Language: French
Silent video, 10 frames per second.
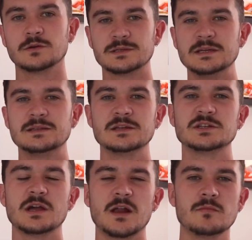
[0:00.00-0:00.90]
Quand c'est l'été
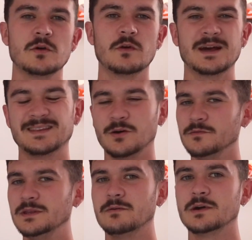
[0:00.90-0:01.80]
généralement voilà t'as
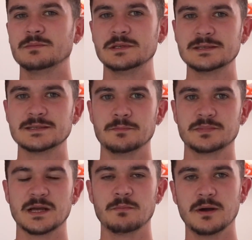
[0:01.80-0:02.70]
envie d'avoir des petites
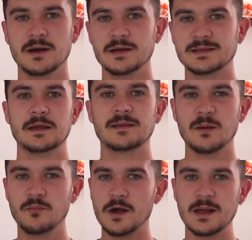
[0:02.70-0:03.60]
sapes sympas, être
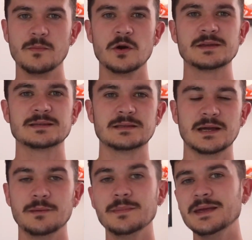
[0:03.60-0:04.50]
un peu à la mode etc
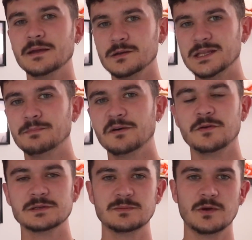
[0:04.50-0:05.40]
mais quand t'as pas
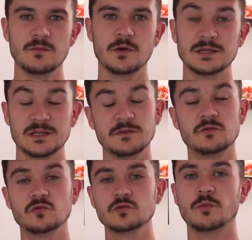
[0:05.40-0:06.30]
forcément les moyens ça
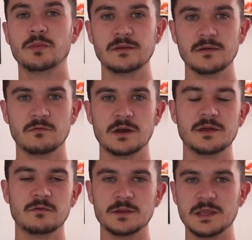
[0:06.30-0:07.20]
fait toujours plaisir voilà
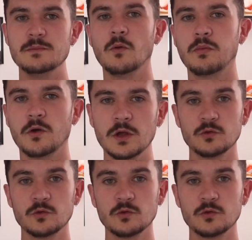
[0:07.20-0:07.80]
d'avoir des bons plans.